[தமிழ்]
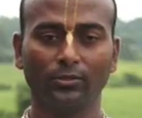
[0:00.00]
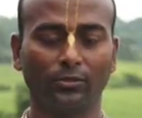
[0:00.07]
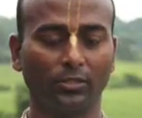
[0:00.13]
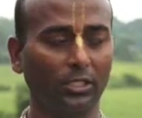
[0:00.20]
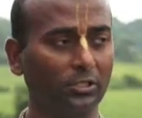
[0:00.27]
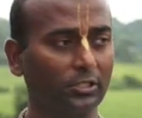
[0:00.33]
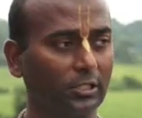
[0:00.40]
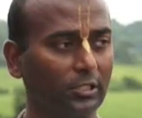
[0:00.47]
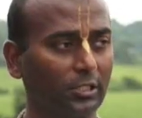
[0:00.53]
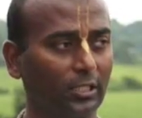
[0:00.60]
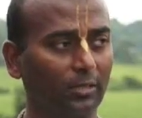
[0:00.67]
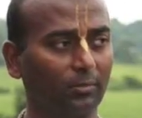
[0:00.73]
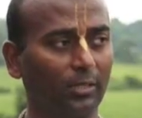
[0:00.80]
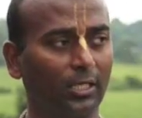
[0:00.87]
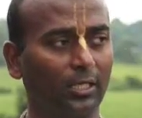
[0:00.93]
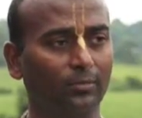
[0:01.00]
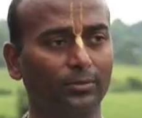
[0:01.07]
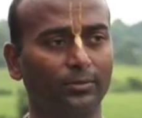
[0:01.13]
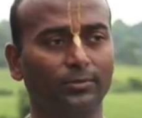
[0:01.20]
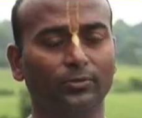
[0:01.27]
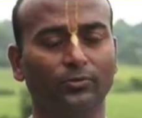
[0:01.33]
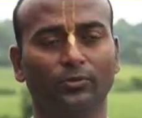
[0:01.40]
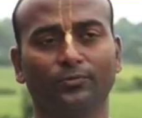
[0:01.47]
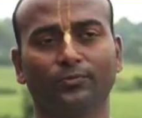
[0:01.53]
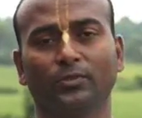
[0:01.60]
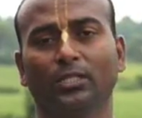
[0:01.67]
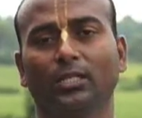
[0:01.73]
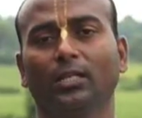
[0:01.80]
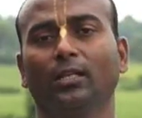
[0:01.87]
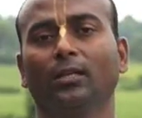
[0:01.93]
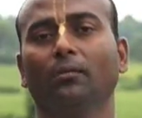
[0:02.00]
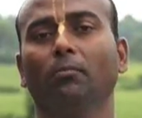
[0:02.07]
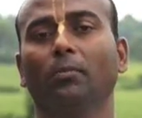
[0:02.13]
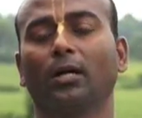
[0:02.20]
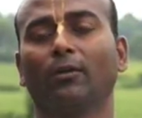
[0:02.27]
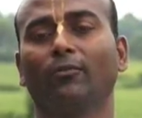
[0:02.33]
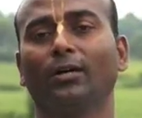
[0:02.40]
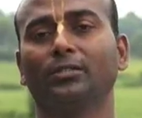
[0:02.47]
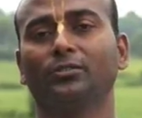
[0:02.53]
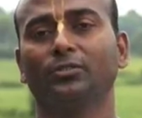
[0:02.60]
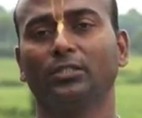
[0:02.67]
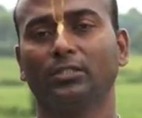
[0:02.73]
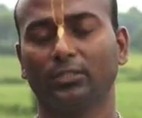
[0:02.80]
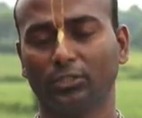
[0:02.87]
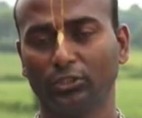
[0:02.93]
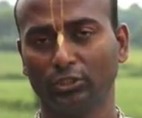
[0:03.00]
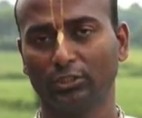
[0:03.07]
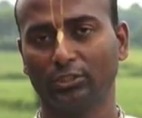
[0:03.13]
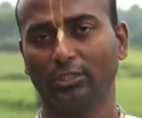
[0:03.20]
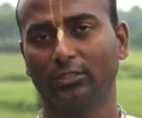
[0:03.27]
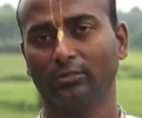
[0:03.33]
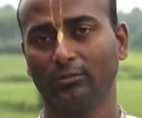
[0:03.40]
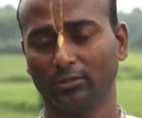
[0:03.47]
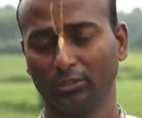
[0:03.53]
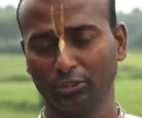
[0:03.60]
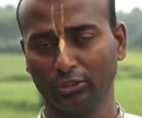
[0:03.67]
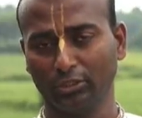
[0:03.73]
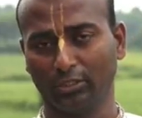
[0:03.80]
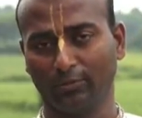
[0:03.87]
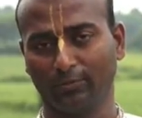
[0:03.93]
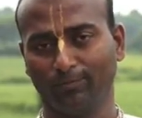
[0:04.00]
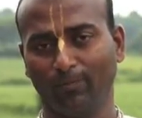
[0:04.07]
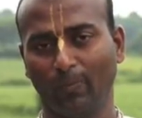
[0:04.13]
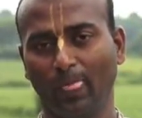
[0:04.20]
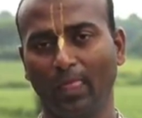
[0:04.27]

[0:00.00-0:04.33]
ஸ்ரீ சைதன்ய மகாபிரபுவும் பகவான் ஸ்ரீ கிருஷ்ண சை கிருஷ்ணரும்